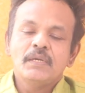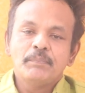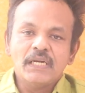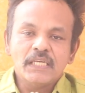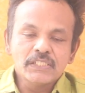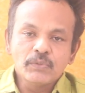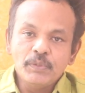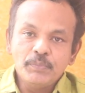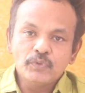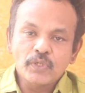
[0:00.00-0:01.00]
இப்போ லஞ்ச
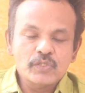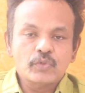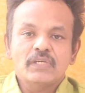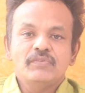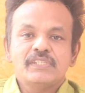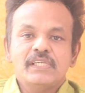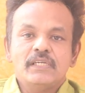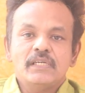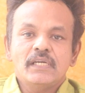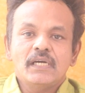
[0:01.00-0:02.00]
ஒழிப்புத்துறை சொன்ன விஷயம்
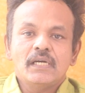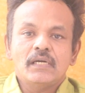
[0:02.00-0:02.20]
என்னென்னா